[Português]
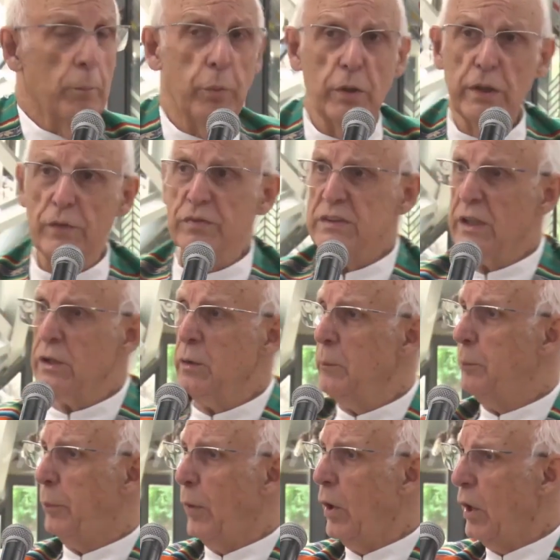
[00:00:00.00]
porque você
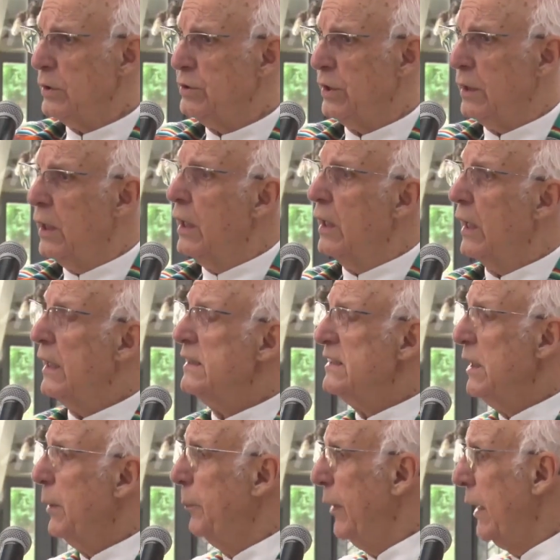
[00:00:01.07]
não pode
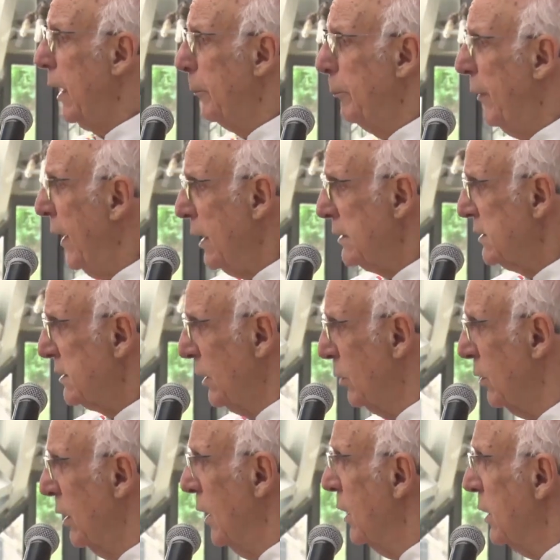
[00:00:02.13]
receber a
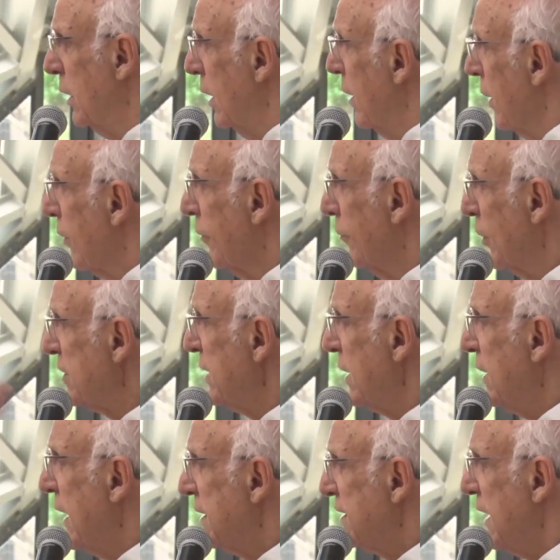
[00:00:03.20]
bênção.
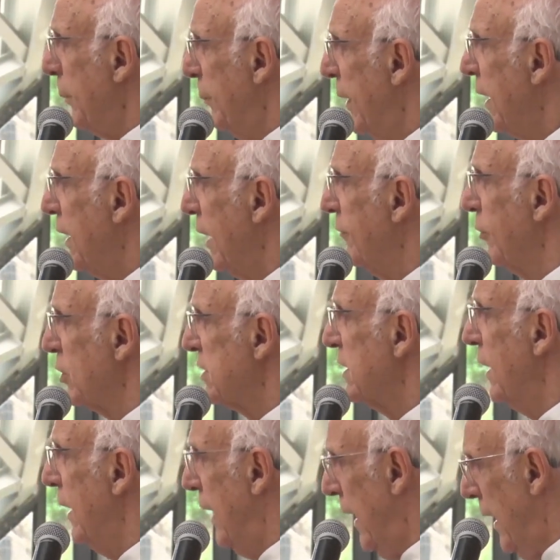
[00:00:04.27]
Você tem que saber quem
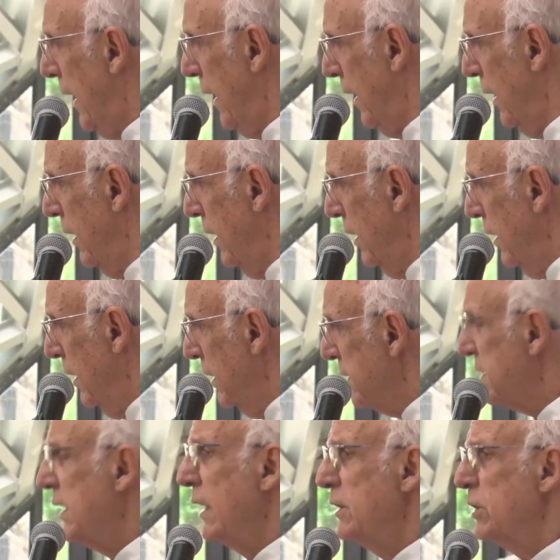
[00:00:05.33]
você é,
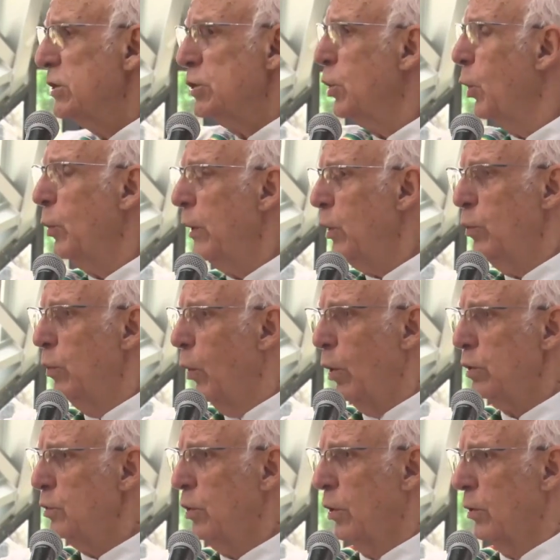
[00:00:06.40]
sem destruir o
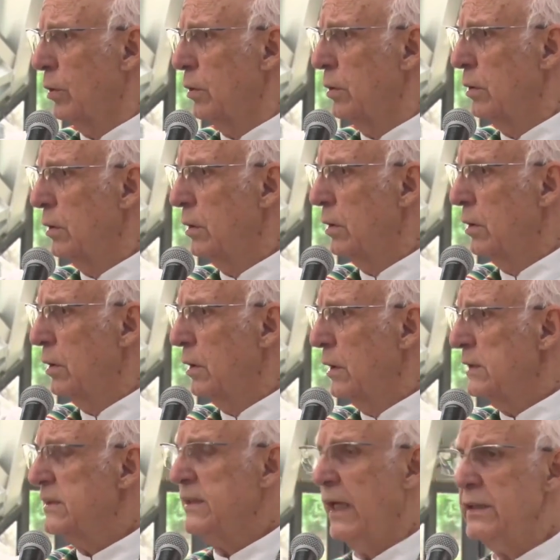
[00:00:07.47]
outro,
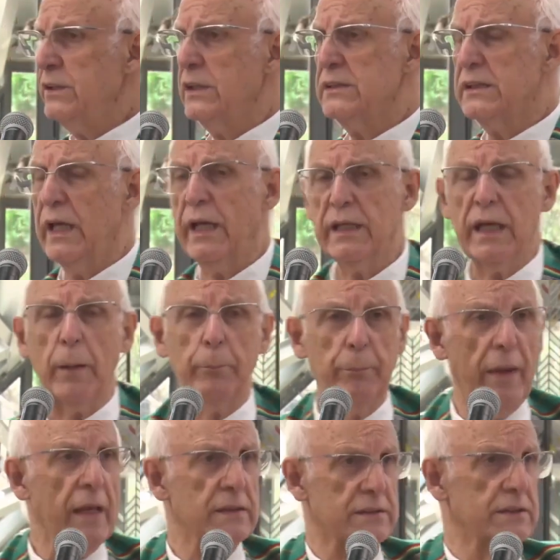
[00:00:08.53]
sem dizer que a
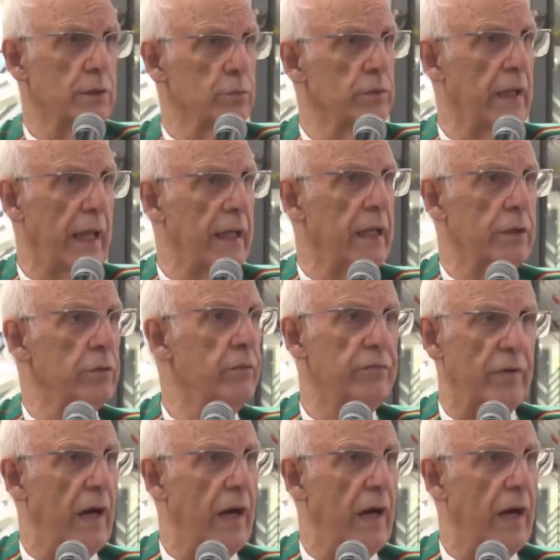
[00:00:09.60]
bênção dela não